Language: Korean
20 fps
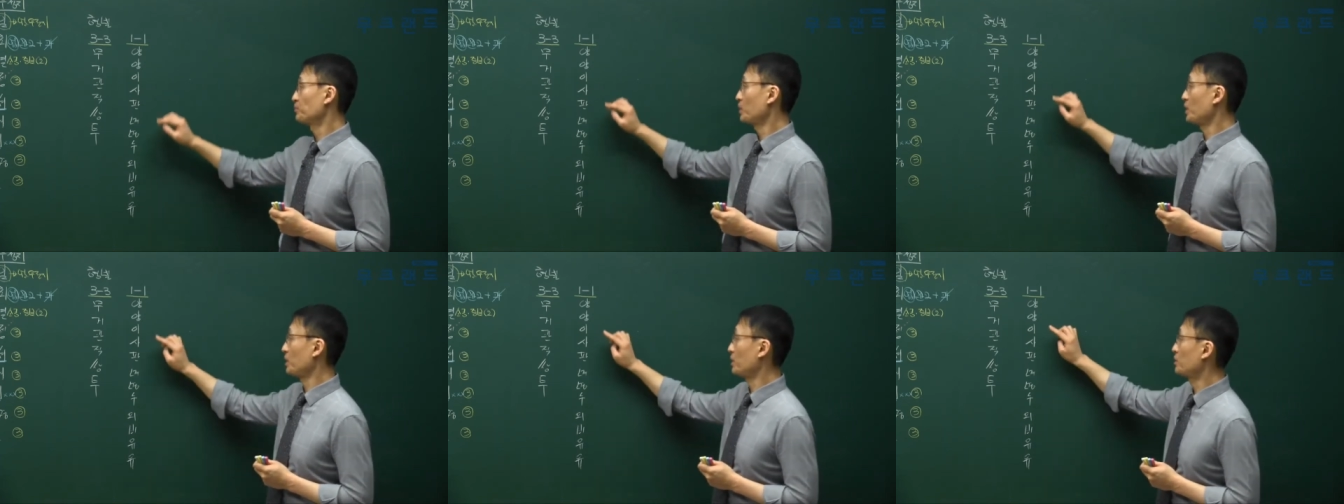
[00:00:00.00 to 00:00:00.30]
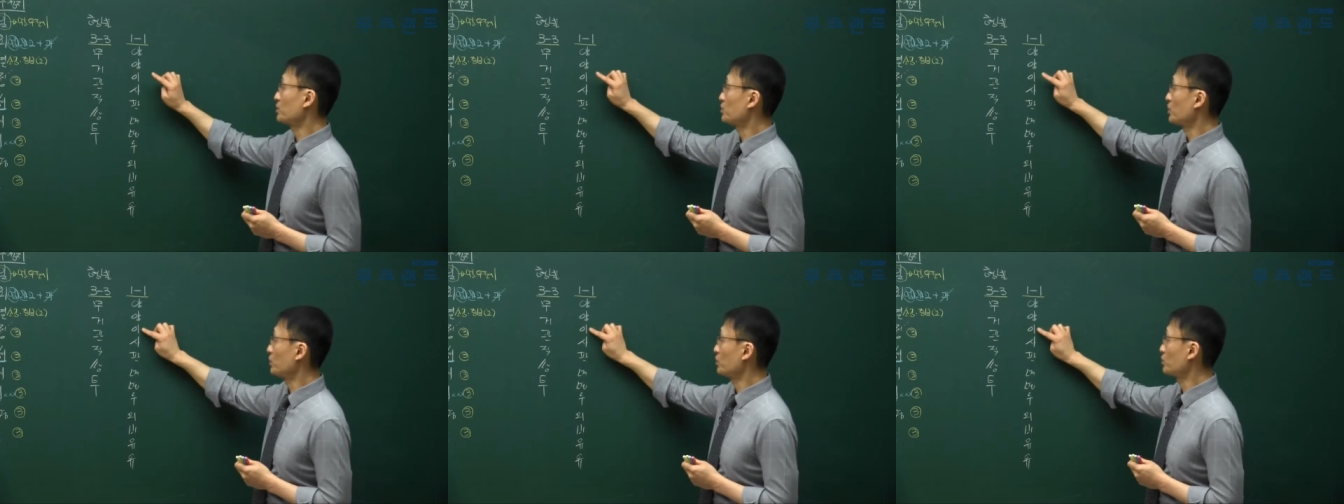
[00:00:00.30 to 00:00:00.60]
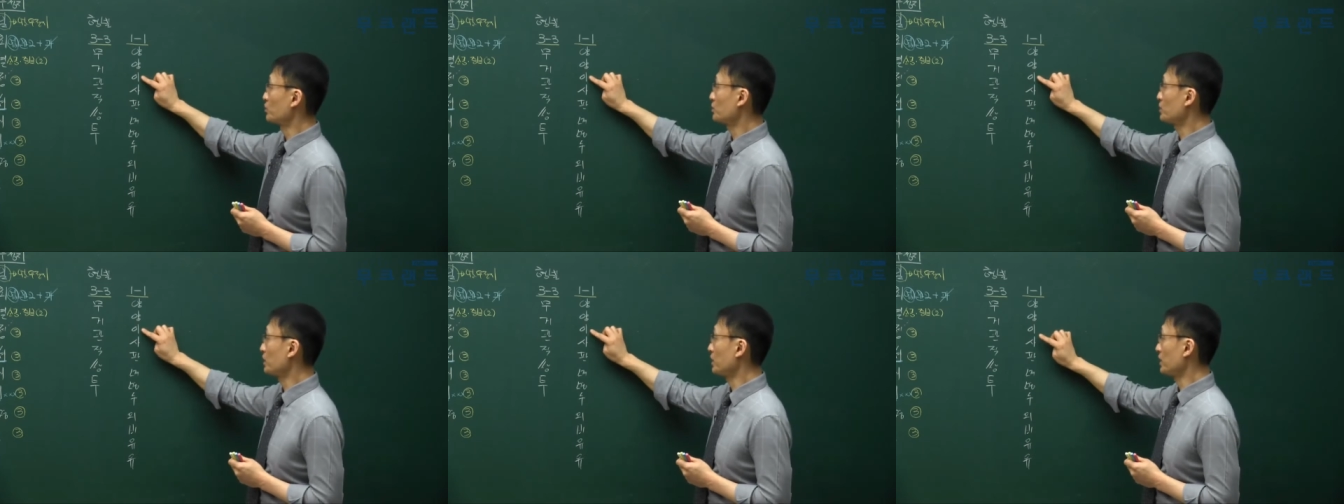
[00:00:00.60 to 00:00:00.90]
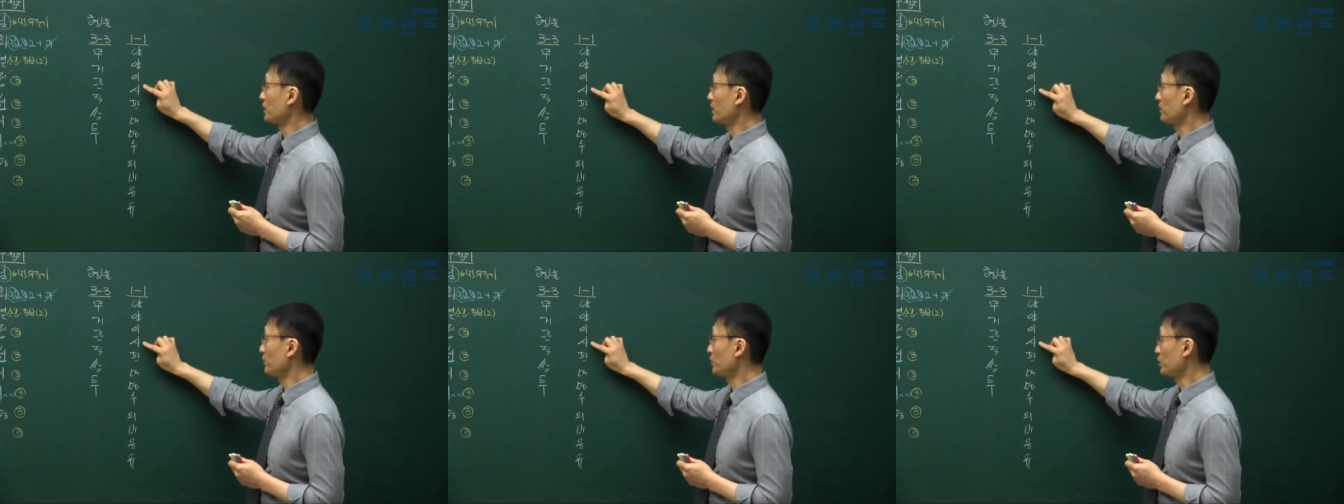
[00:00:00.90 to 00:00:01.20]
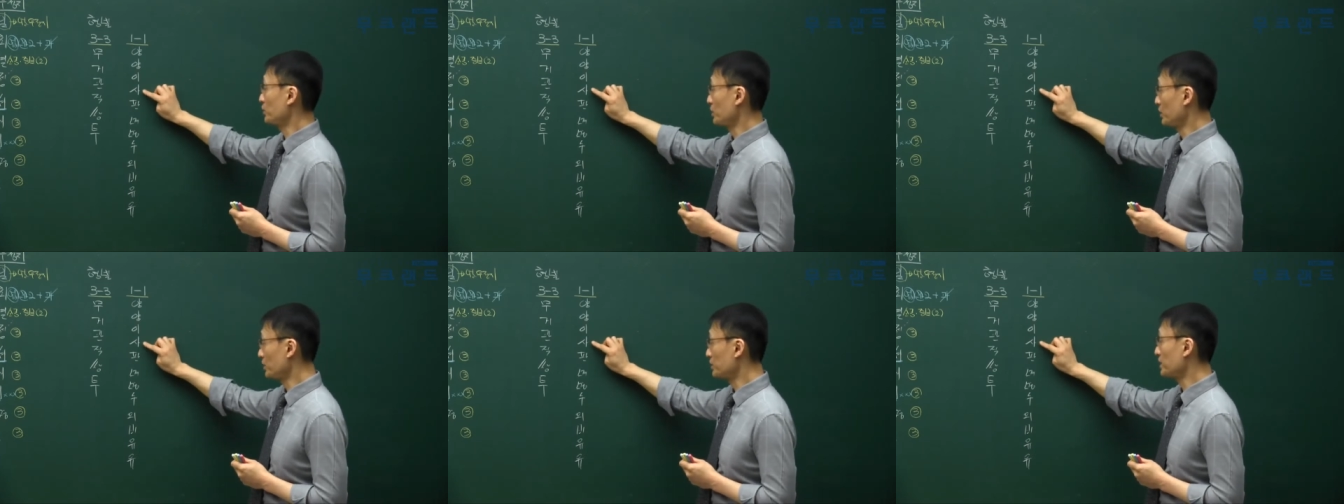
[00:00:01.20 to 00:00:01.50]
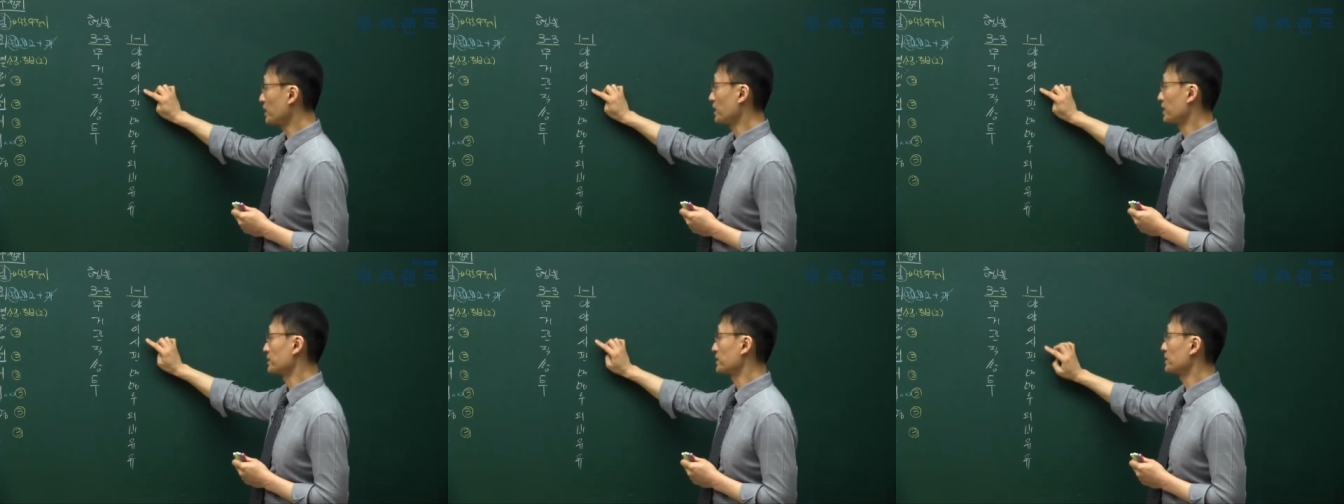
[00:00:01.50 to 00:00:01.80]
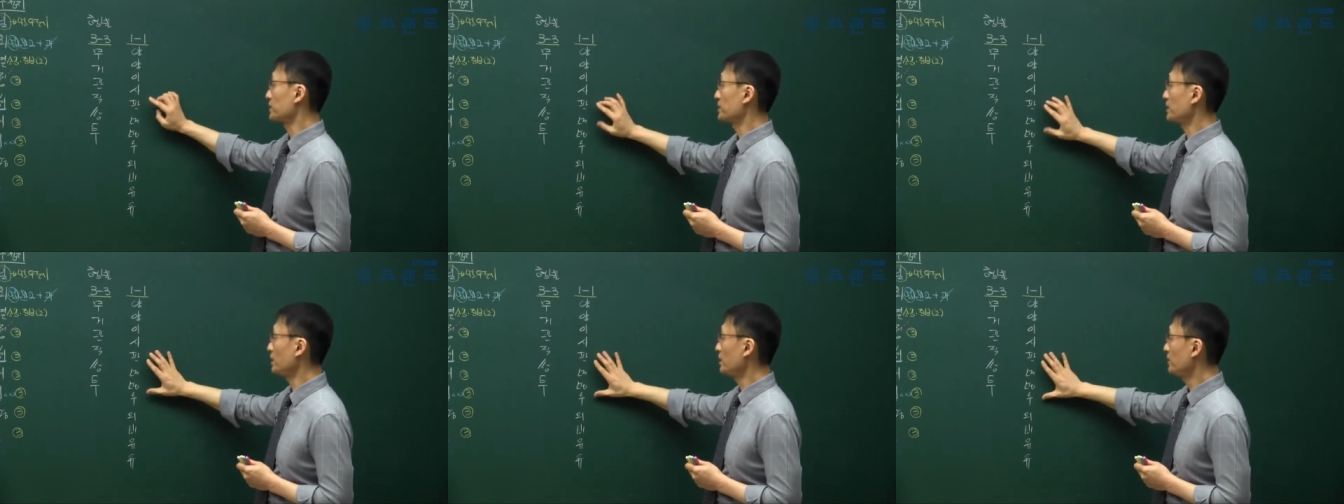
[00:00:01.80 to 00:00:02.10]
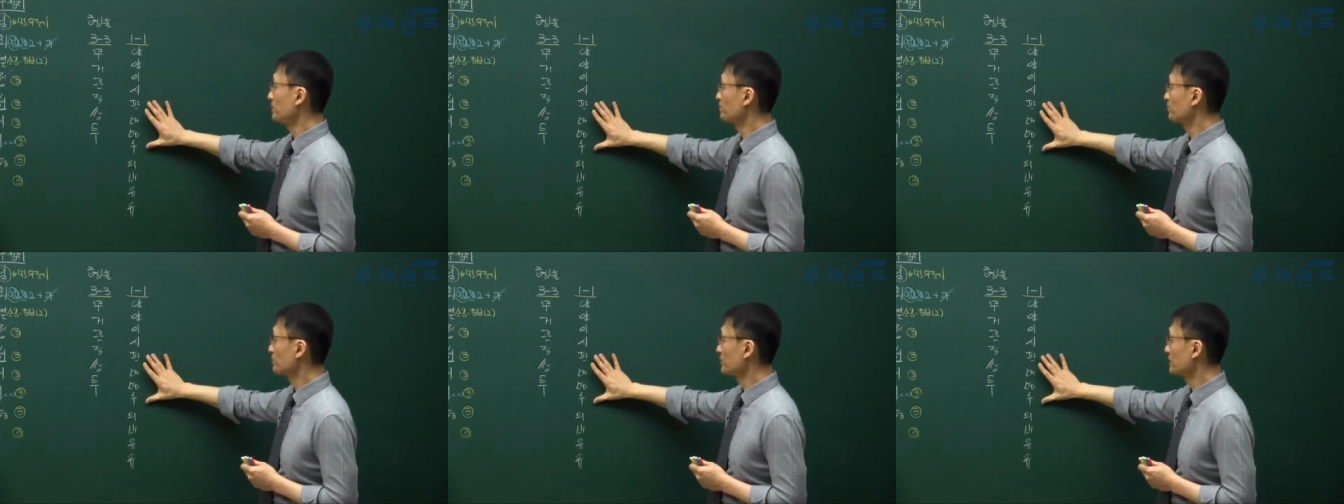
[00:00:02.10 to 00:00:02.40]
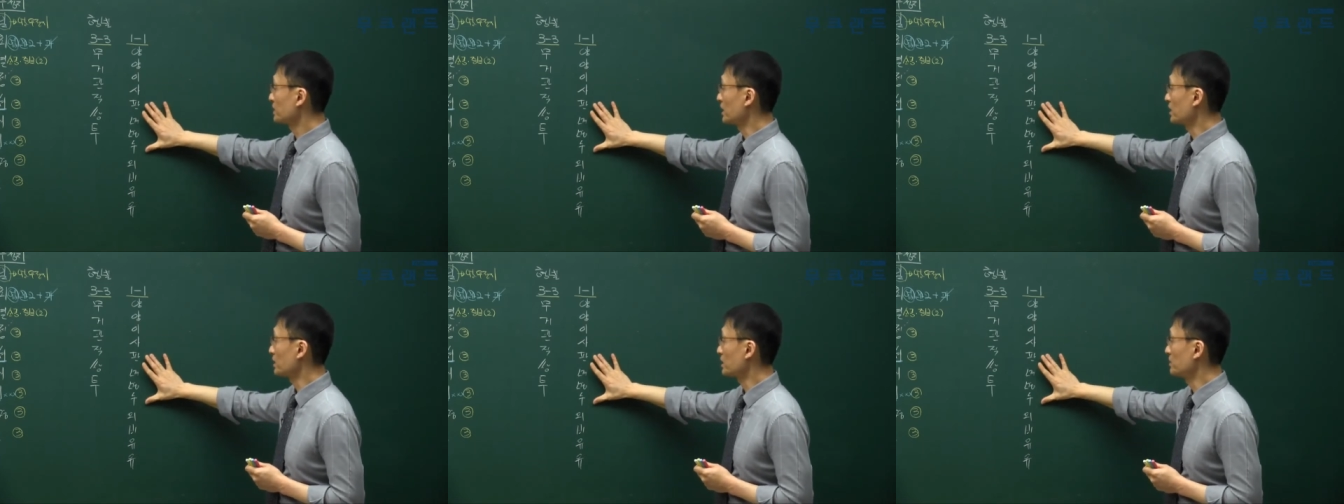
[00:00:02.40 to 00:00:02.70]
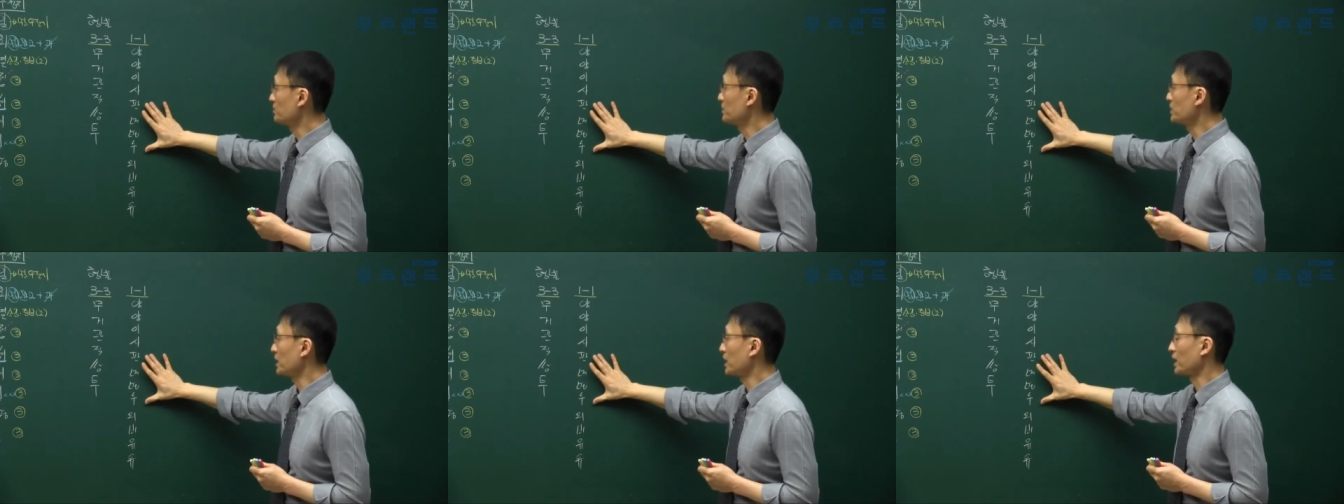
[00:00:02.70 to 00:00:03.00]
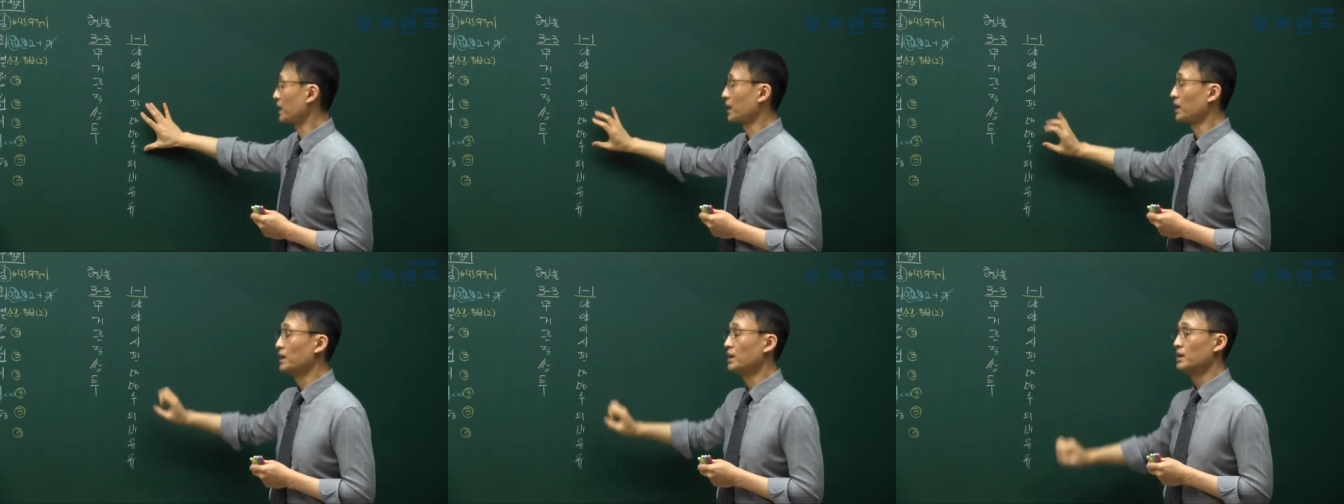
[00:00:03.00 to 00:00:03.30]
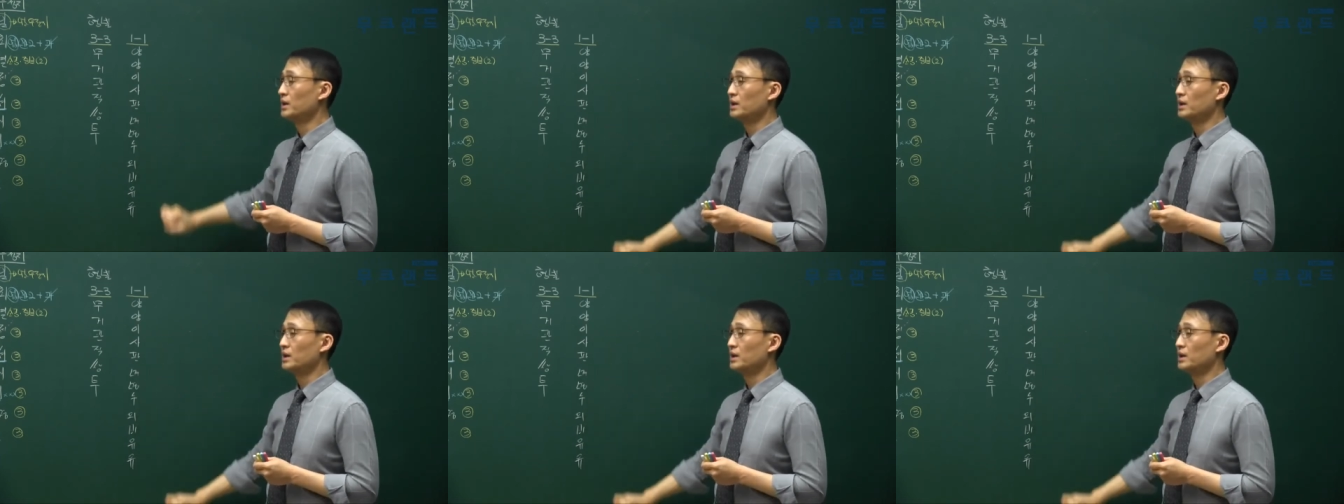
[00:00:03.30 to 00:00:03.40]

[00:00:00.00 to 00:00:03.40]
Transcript: 이건 절동치, 이건 임등치 이런 책이 있었지? 자, 금지행위.